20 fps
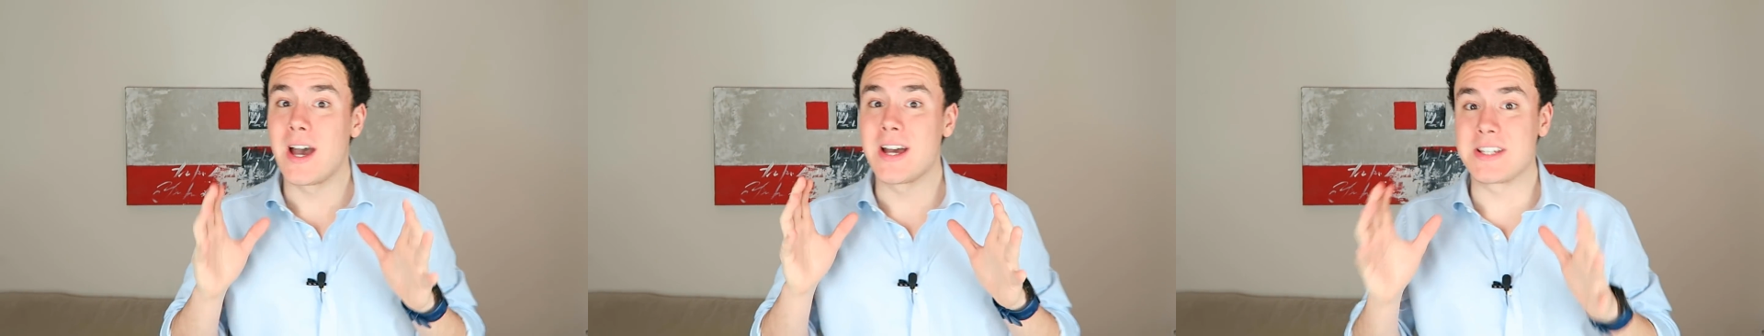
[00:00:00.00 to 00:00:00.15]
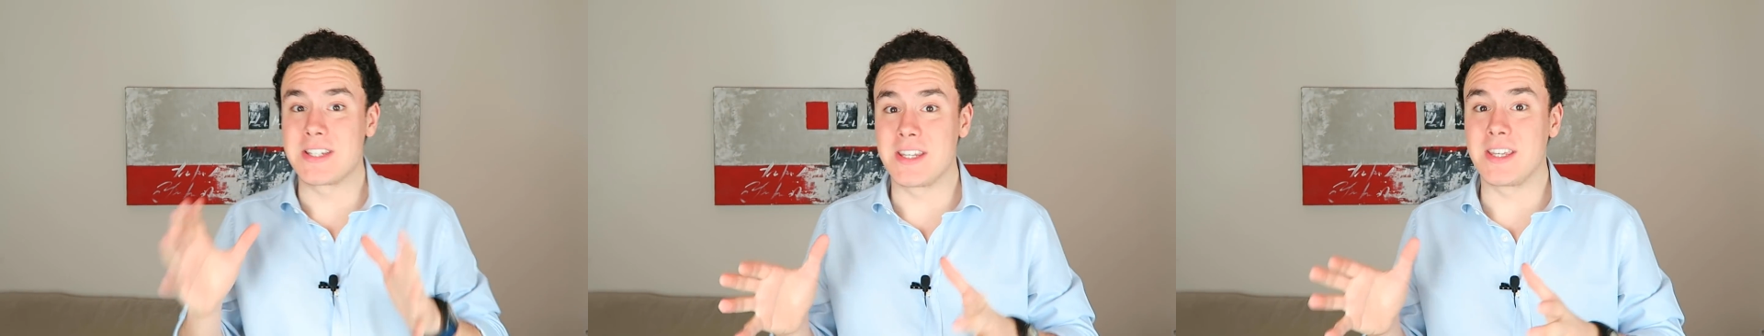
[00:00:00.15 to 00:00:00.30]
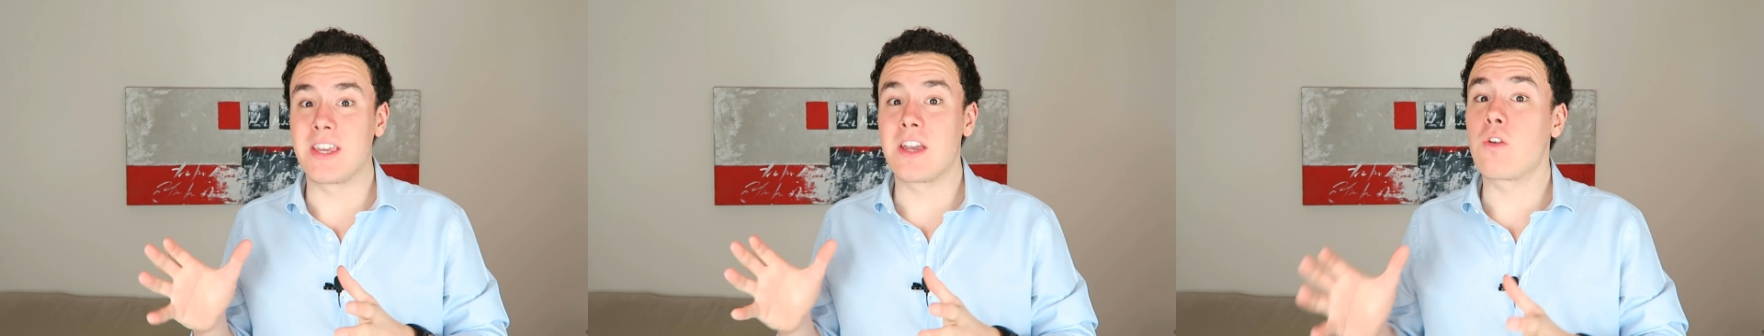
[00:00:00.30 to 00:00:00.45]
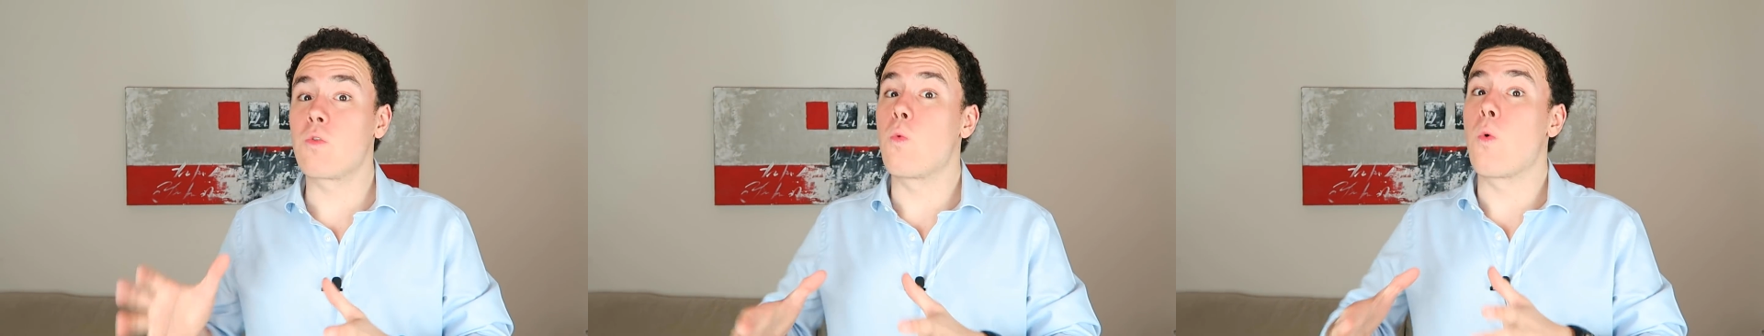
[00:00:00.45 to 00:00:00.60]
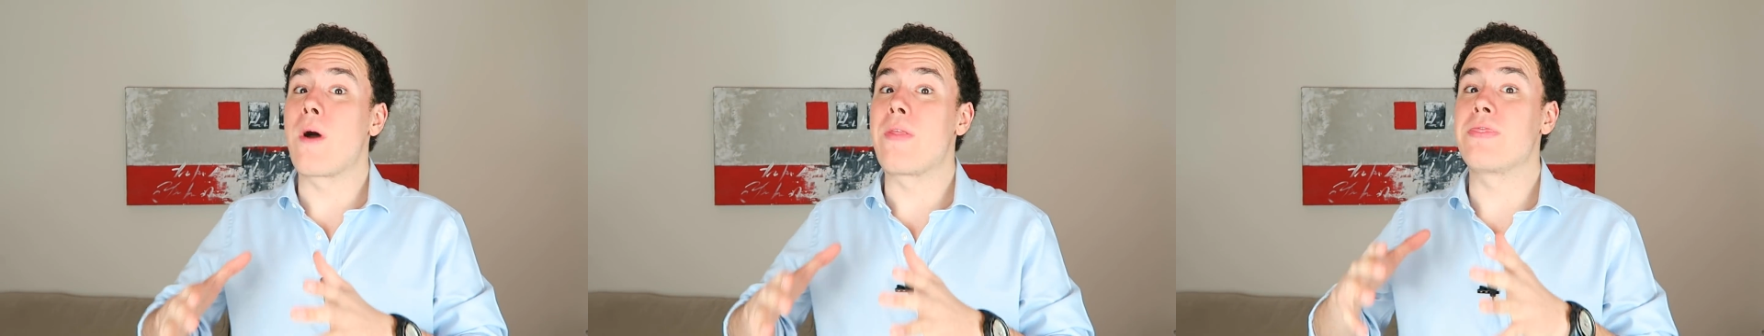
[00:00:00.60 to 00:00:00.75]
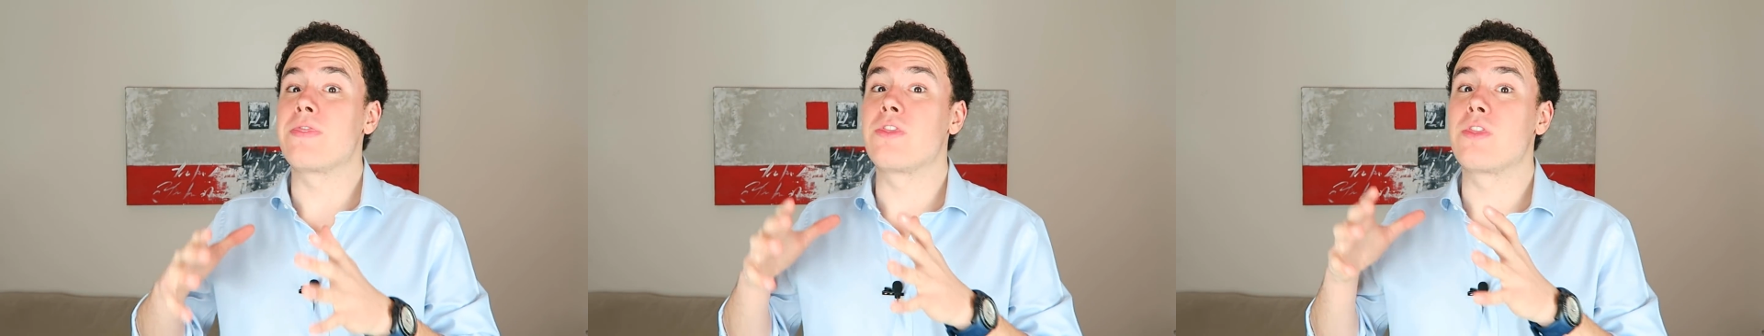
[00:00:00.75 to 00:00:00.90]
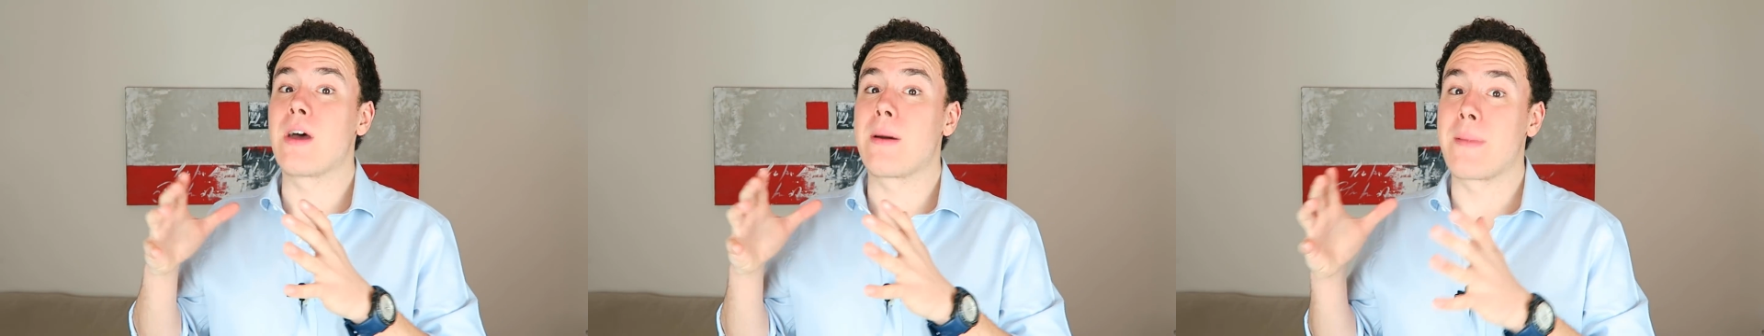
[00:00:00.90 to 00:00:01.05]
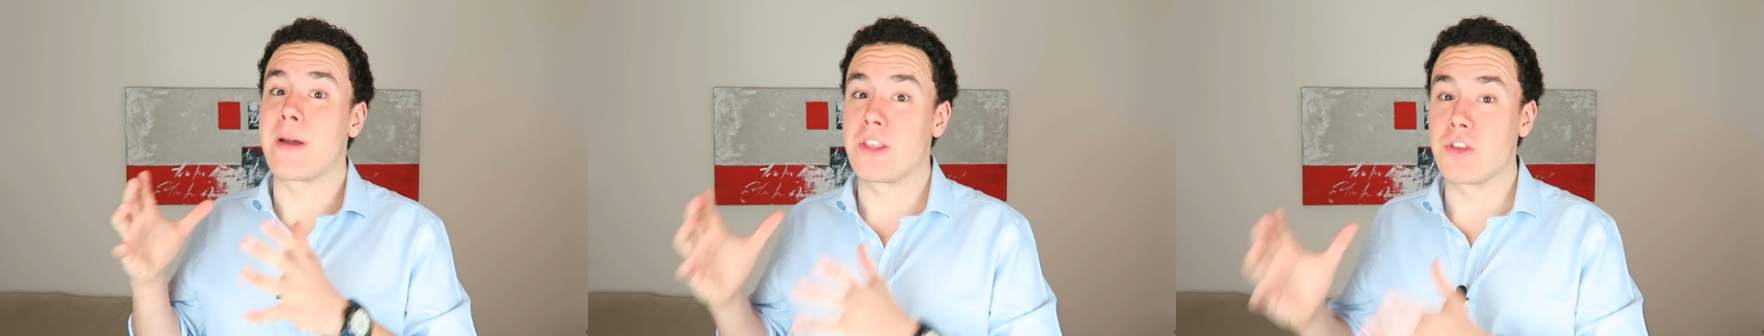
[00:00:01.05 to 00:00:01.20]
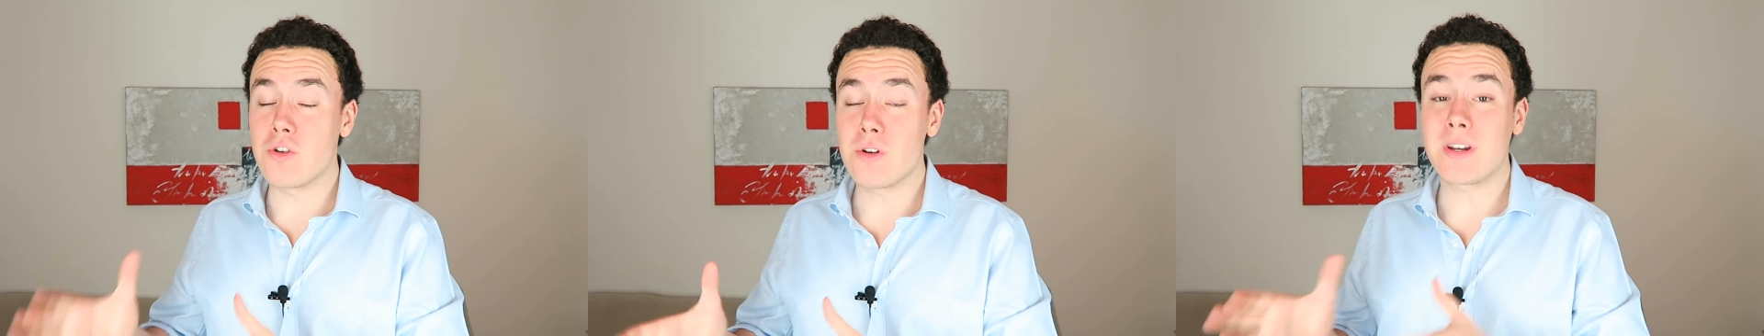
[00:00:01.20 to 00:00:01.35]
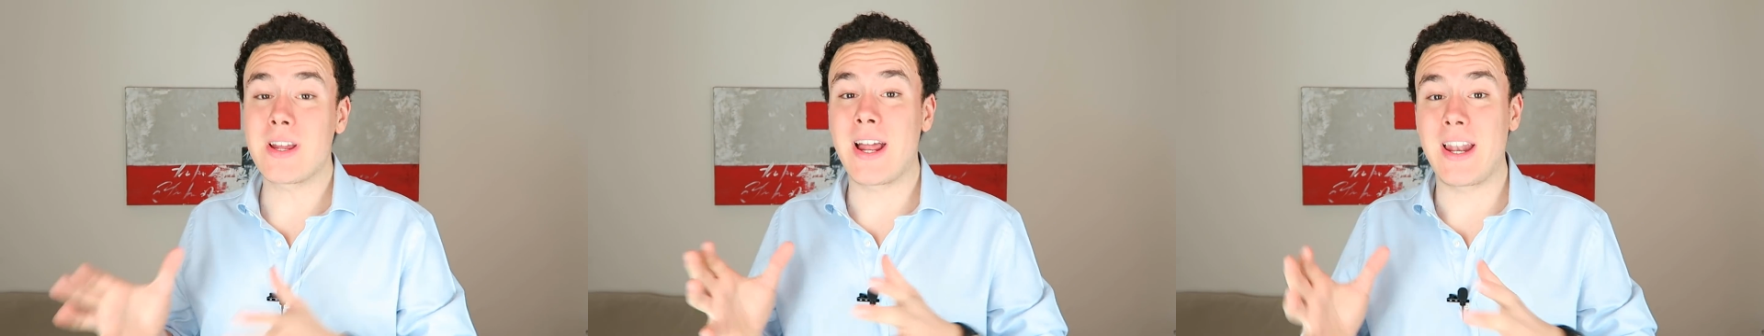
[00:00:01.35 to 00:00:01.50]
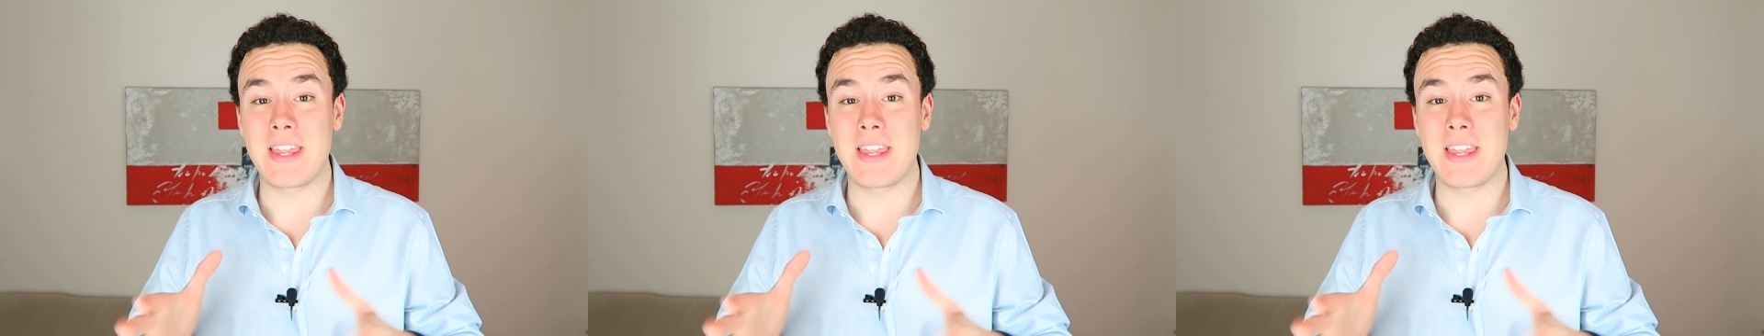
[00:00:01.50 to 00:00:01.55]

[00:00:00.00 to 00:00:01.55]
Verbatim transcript: Así que cuanta mayor